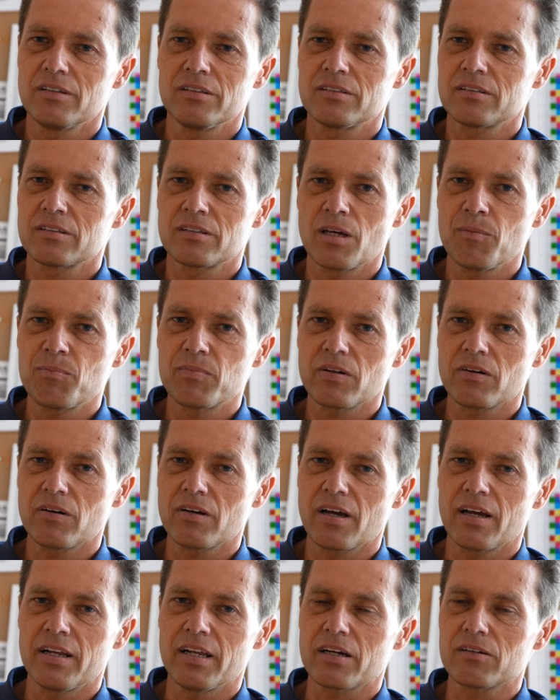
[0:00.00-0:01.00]
es gibt
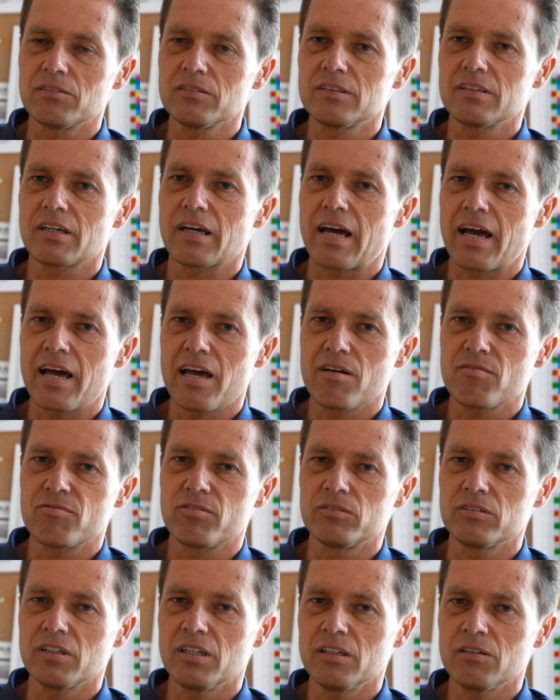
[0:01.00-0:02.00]
da eine ganze Reihe
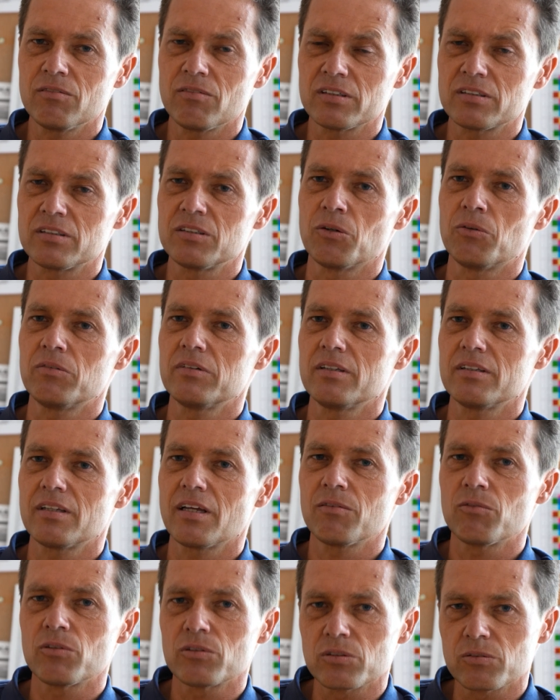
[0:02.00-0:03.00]
von Innovationen,
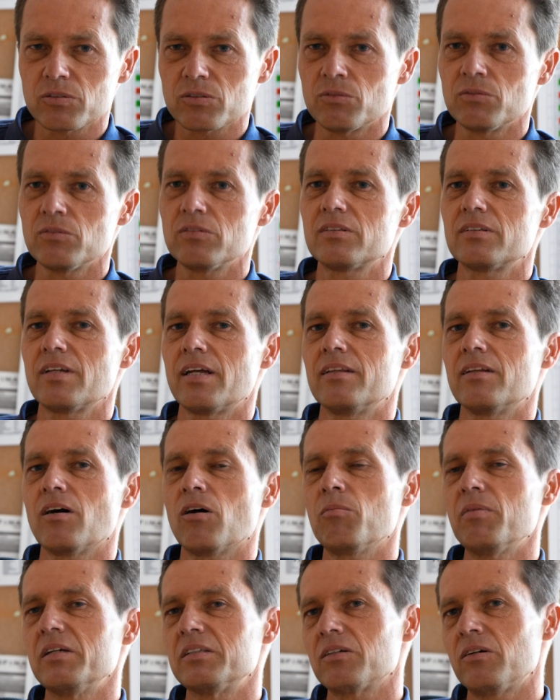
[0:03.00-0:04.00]
die was uns den
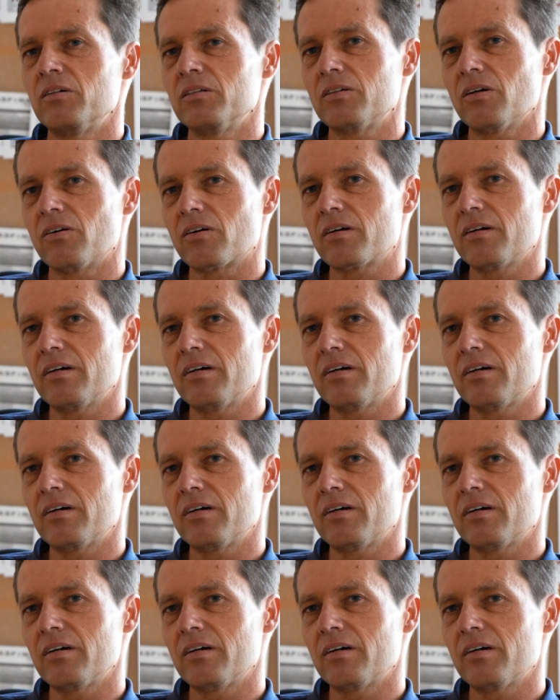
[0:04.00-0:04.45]
Arbeitsalltag